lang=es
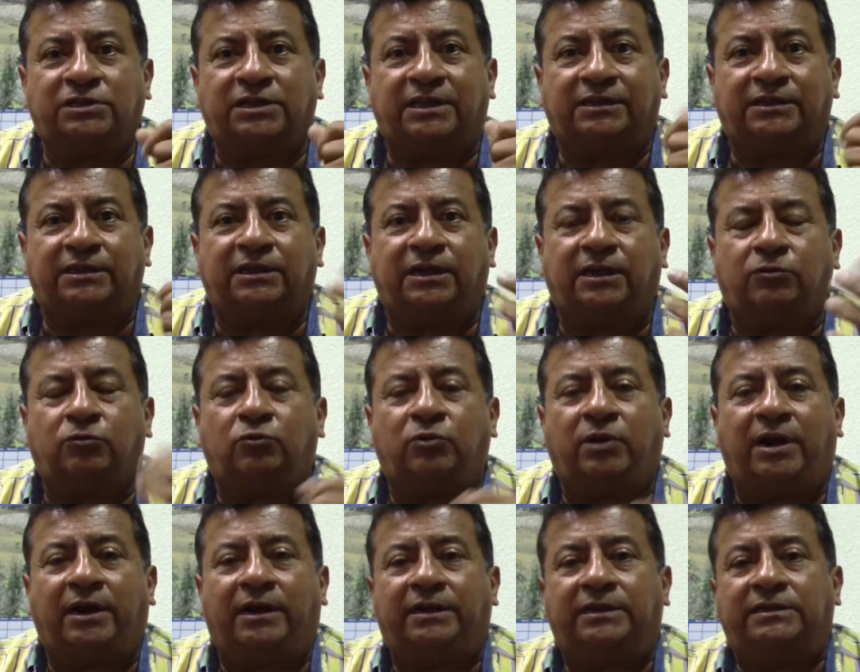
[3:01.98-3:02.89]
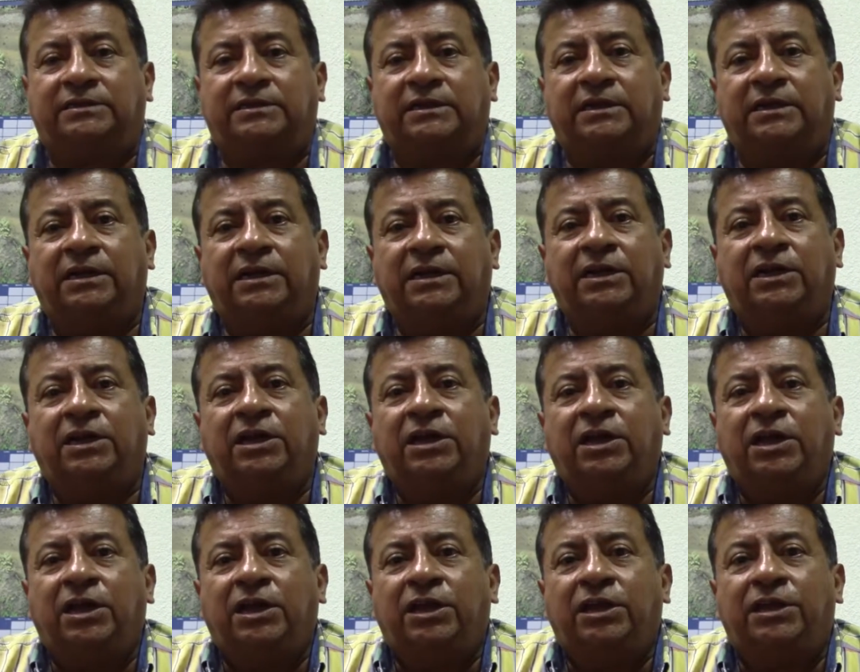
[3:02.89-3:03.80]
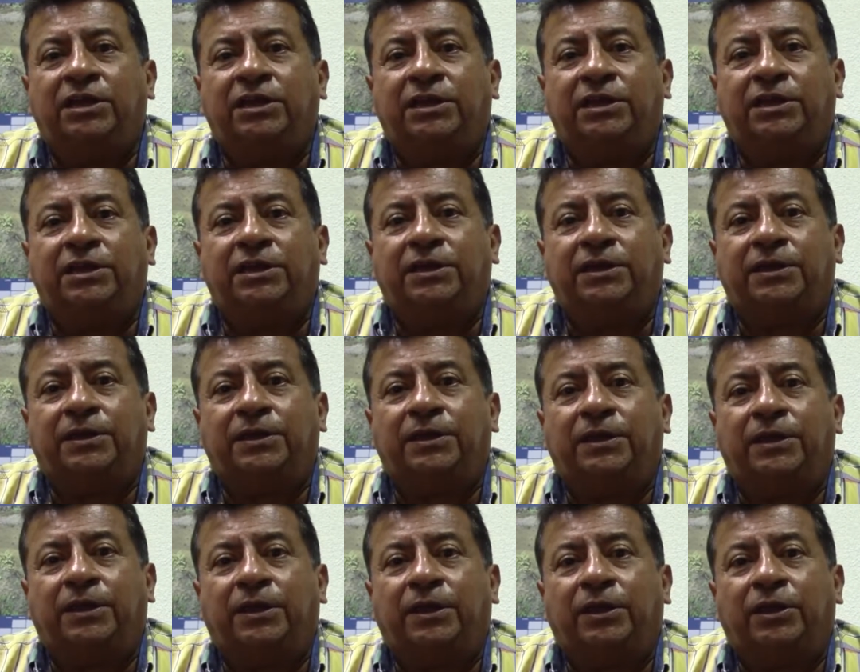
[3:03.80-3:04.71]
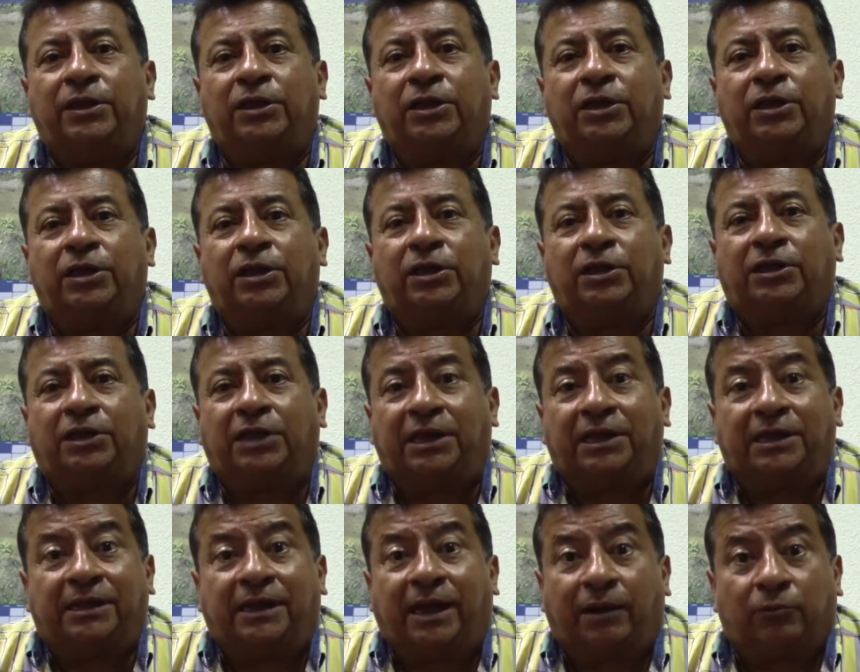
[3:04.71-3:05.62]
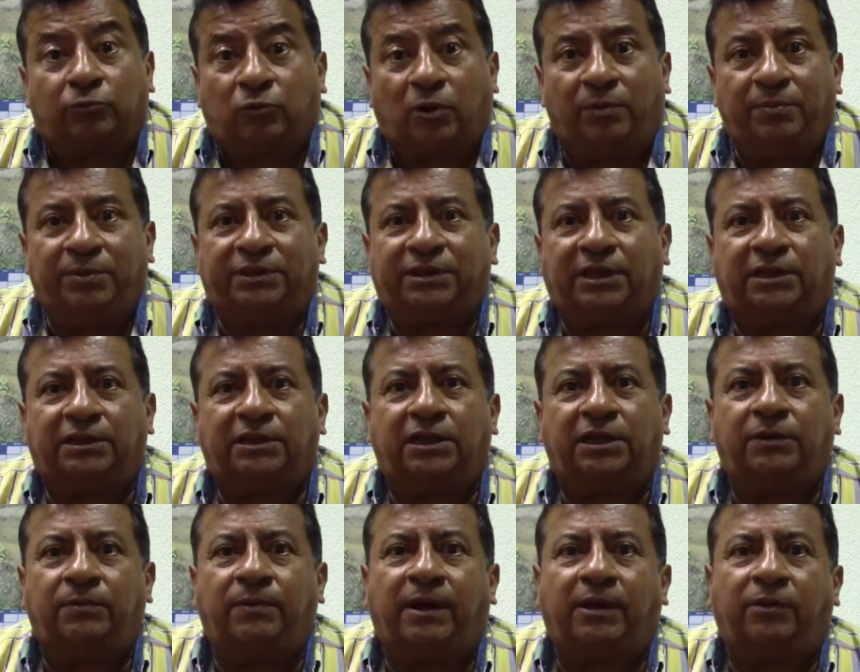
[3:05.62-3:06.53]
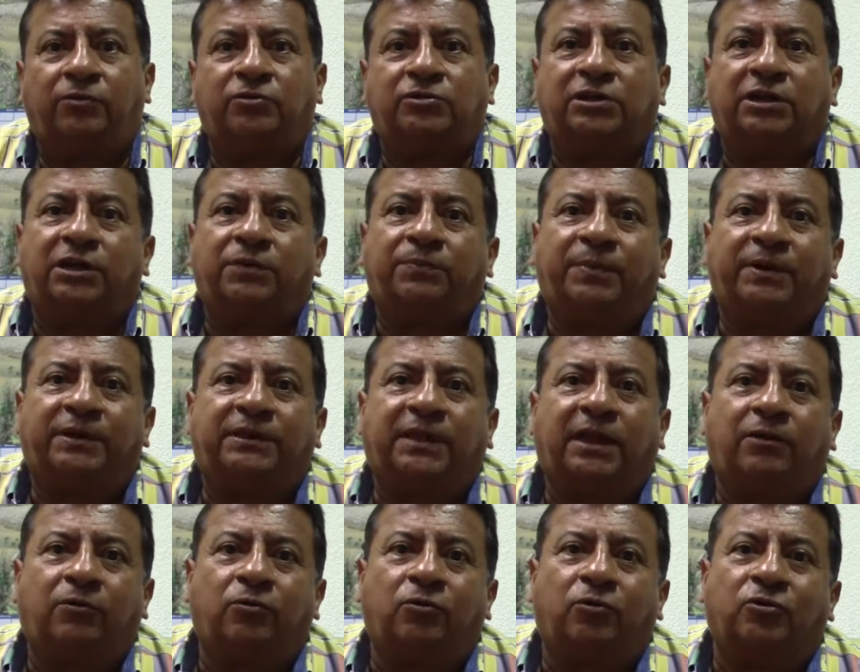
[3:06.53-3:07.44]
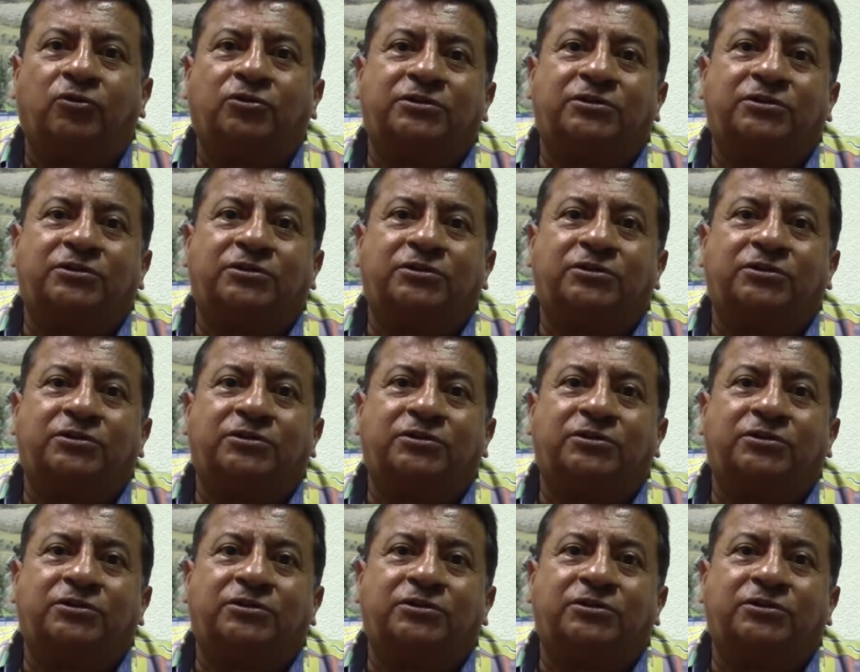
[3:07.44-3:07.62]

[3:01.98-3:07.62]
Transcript: antinaturales, que actualmente han derivado en espectáculos